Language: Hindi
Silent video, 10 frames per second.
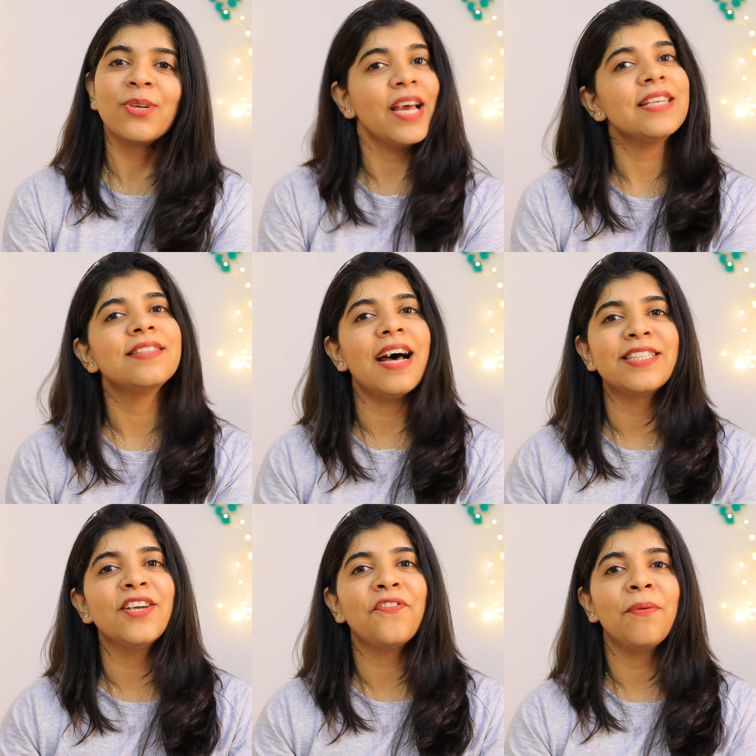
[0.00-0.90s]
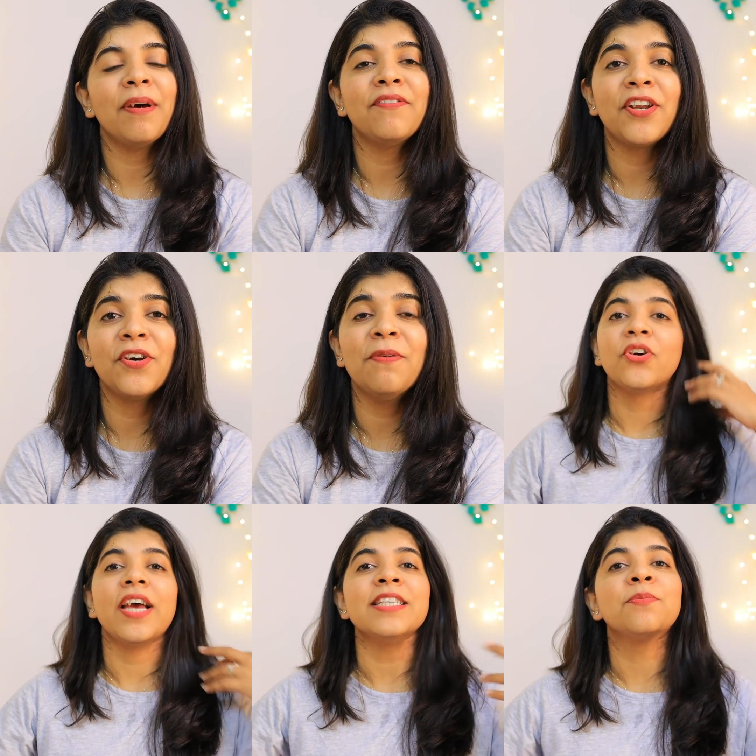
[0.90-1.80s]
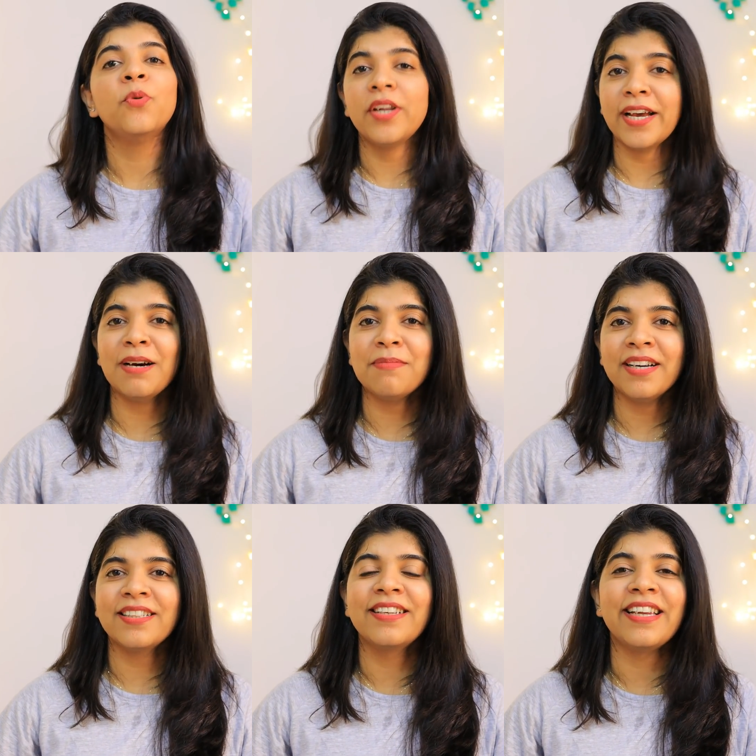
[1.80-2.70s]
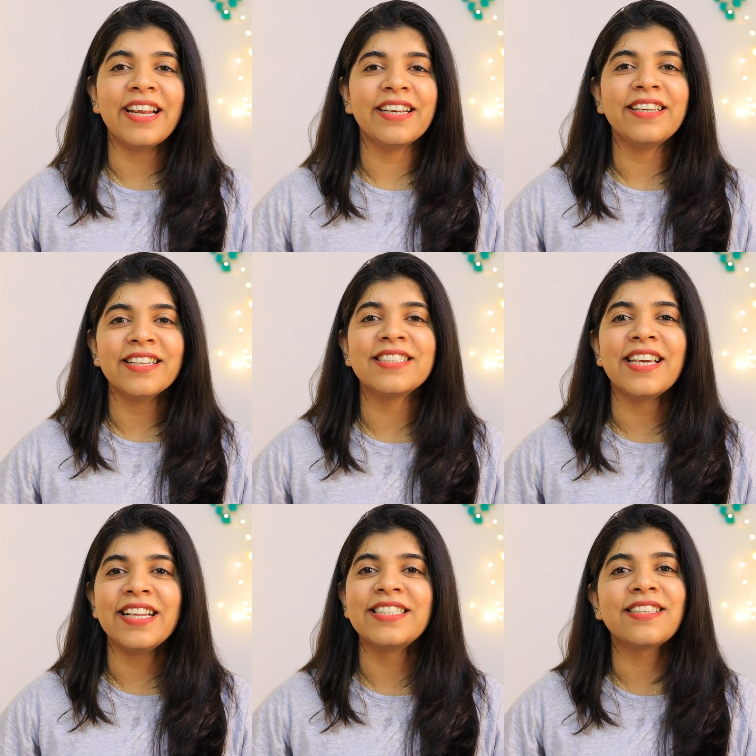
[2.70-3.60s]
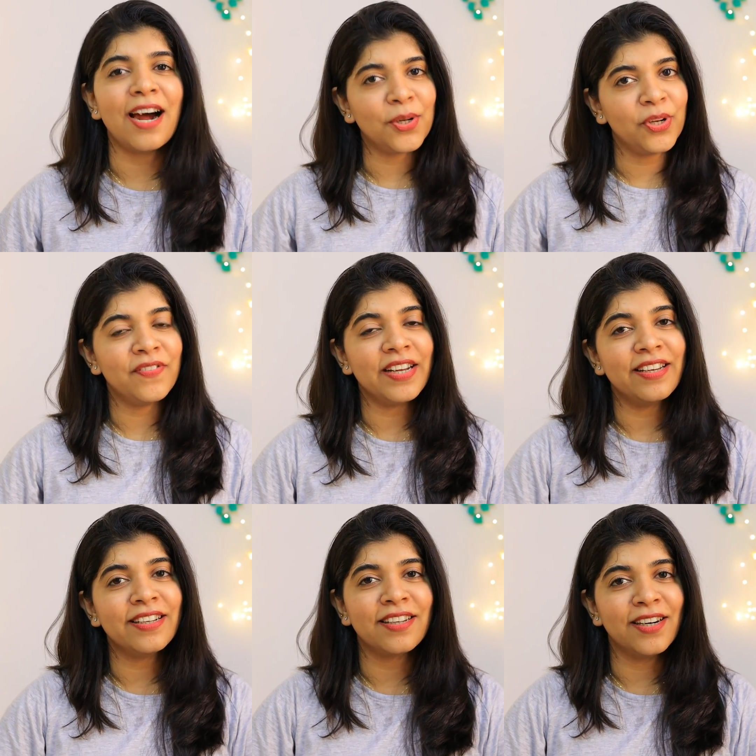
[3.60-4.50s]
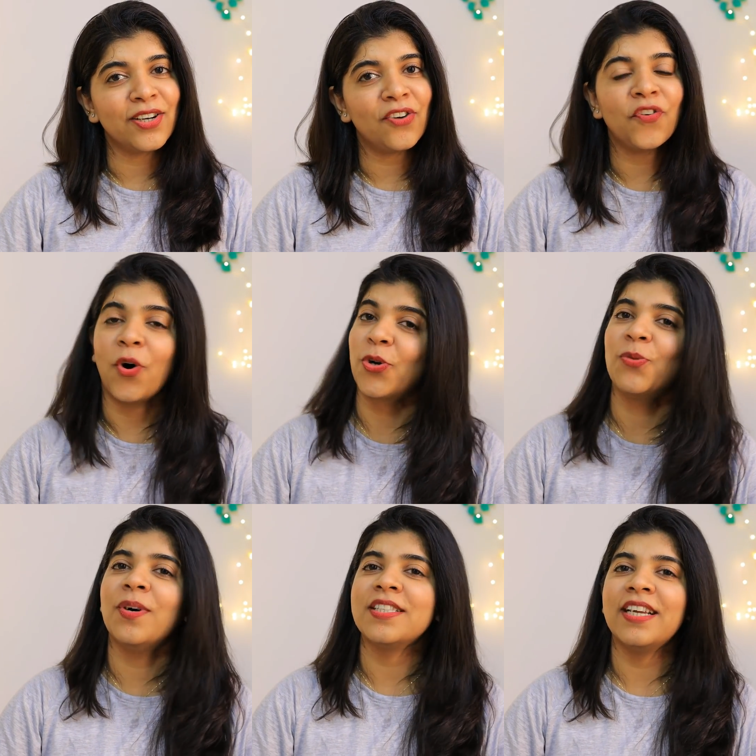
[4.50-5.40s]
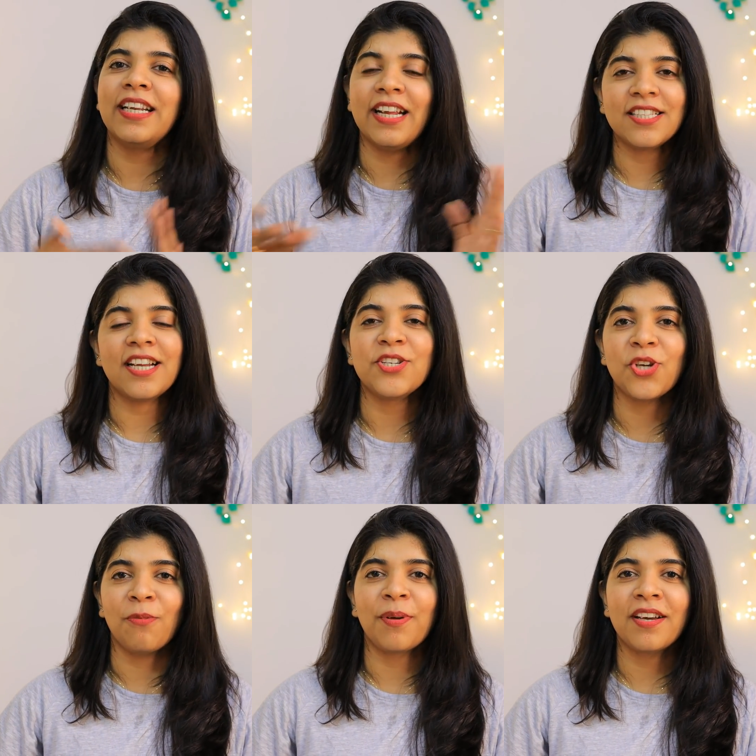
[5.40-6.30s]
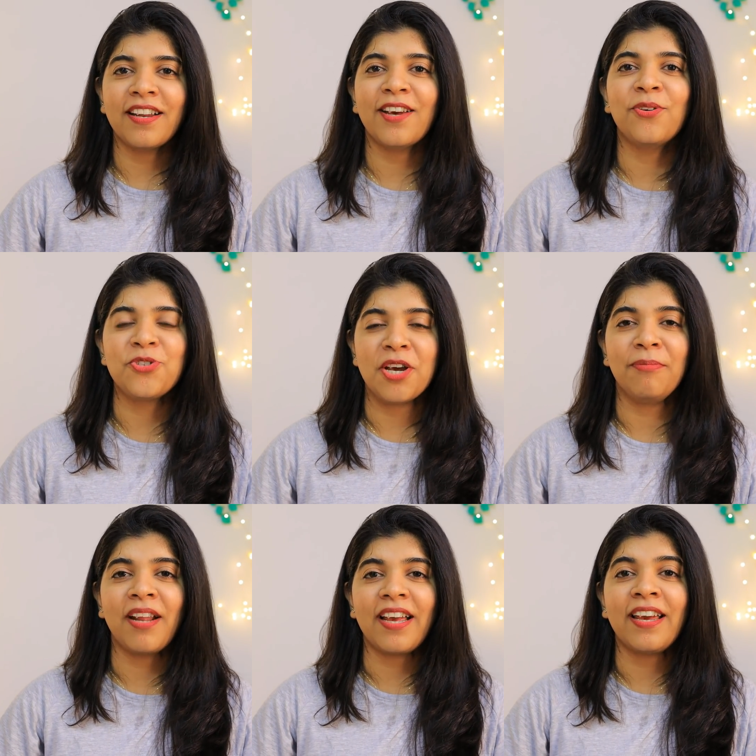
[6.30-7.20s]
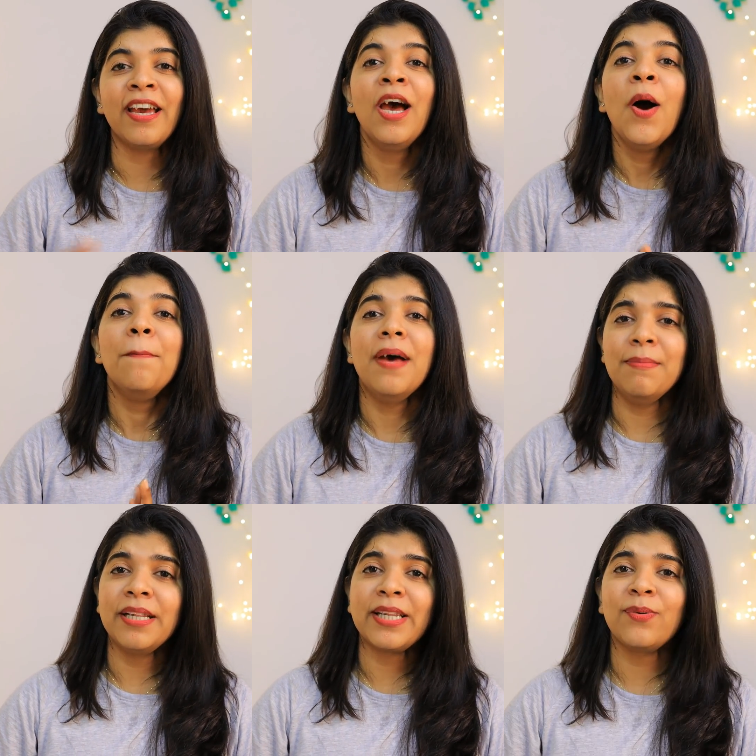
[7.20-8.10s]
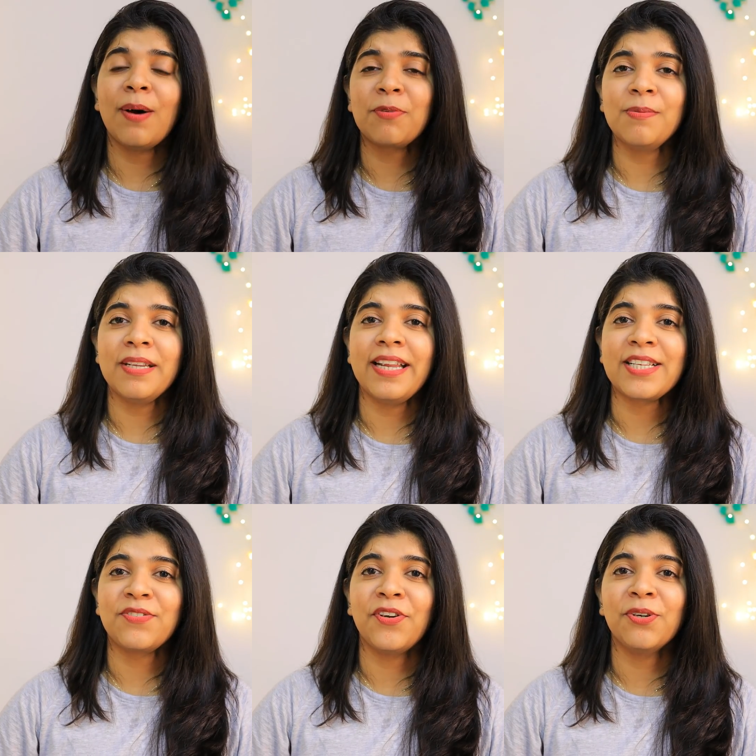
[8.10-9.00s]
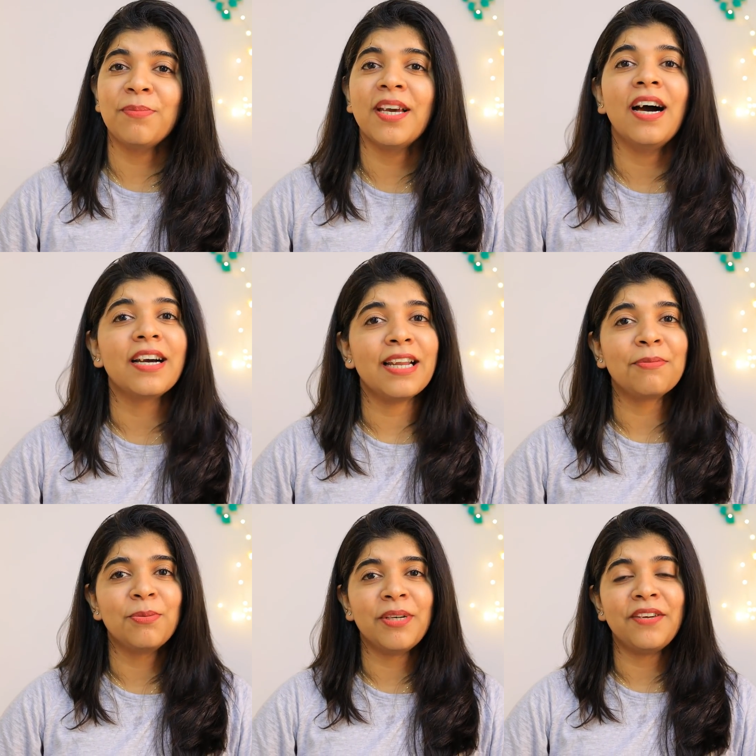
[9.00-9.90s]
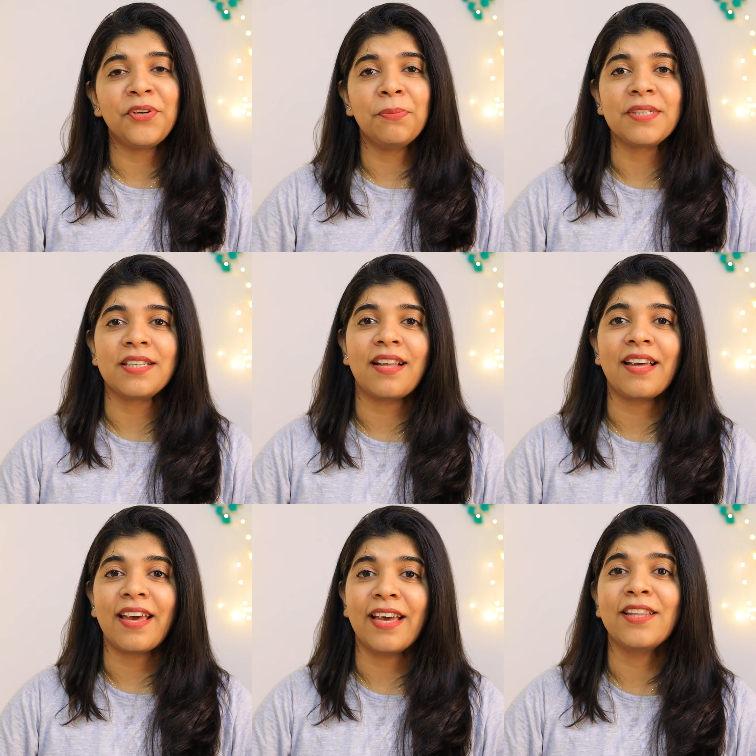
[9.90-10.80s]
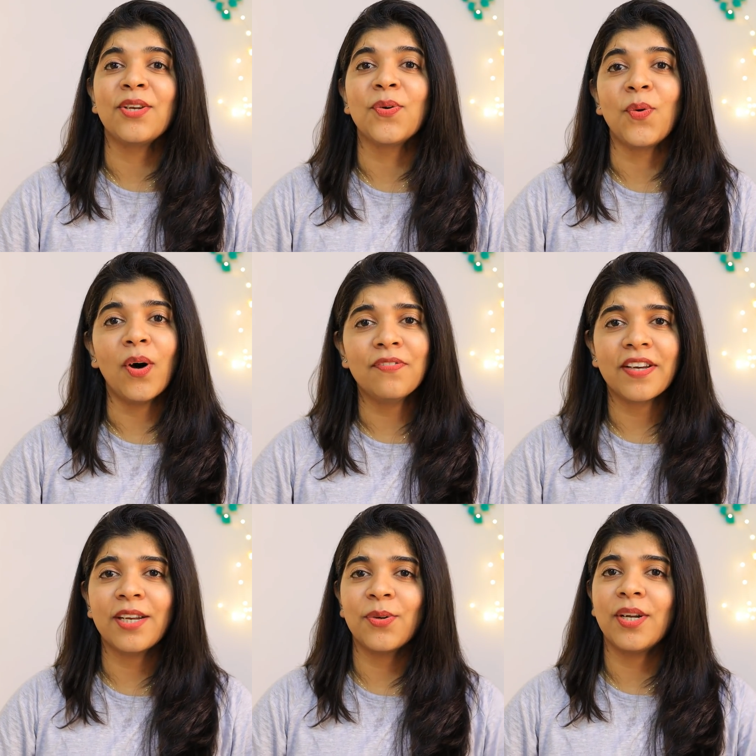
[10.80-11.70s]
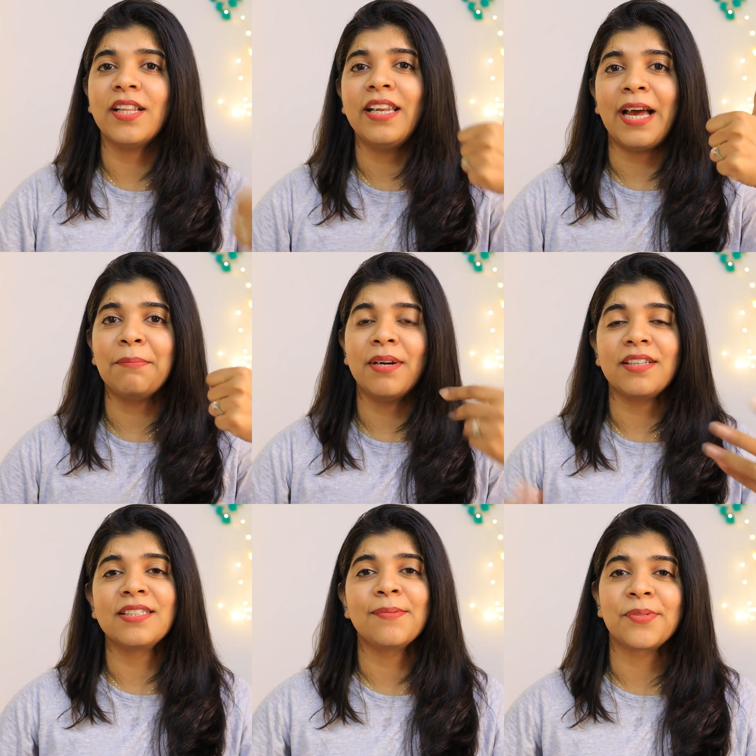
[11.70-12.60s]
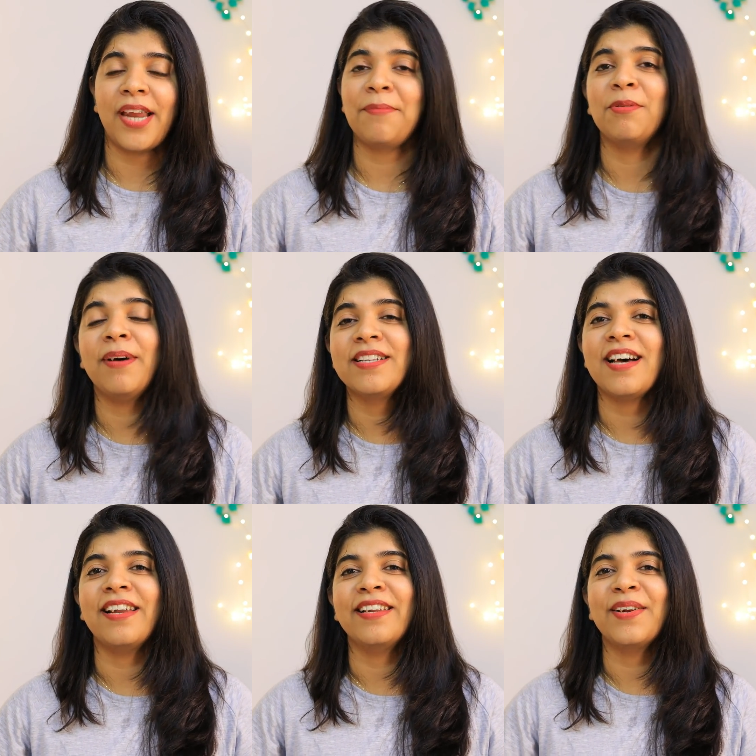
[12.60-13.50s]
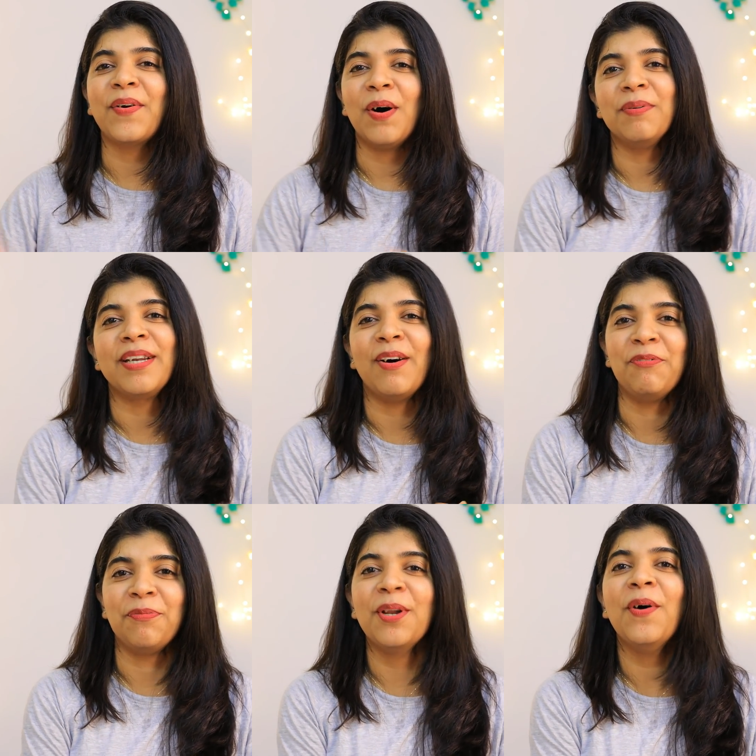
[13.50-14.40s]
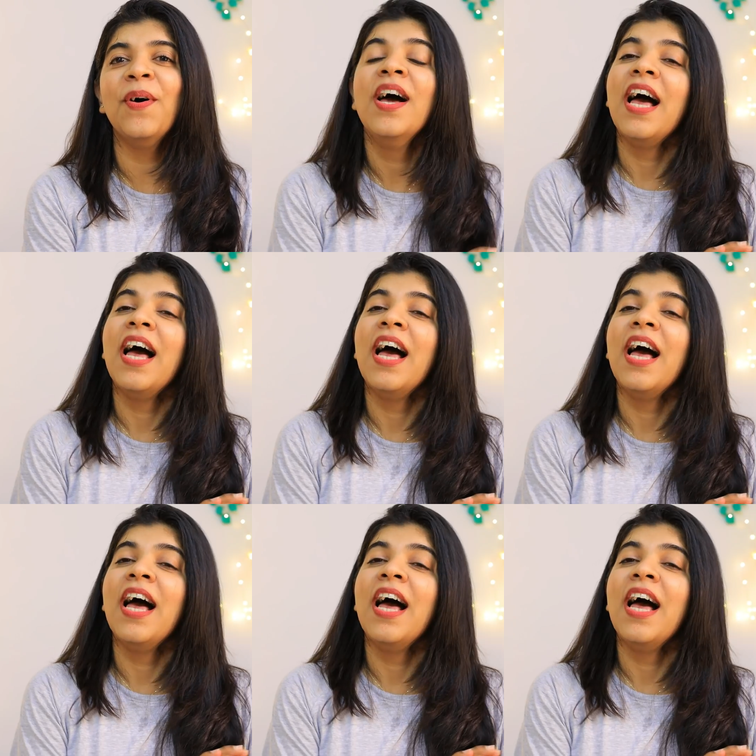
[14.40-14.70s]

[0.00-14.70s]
सो येस दैट्स इट फॉर माई वीडियो तो येस भूलिएगा मत ग्रेट इंडियन सेल स्टार्ट होने वाली है थर्ड ऑफ अक्टूबर से ढेर सारी शॉपिंग करिए खुशियां मनाइए मैं मिलती हूँ आपको मेरे नेक्स्ट वीडियो में अगर आपको मेरा वीडियो पसंद आया है देन डू नॉट फर्गेट टू हिट द लाइक बटन सब्सक्राइब टू माई चैनल एंड कॉमेंट डाउन बिलो